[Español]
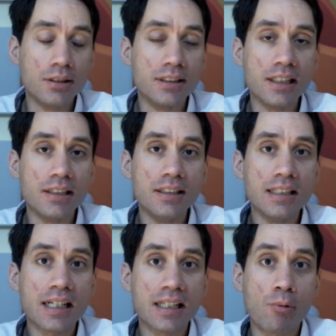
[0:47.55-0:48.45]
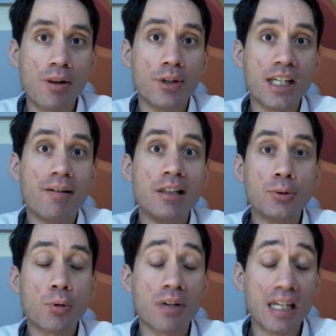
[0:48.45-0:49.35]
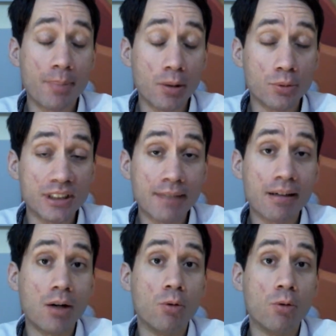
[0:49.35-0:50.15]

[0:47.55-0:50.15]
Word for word: del día que cuando llegaba el turno en que preguntaba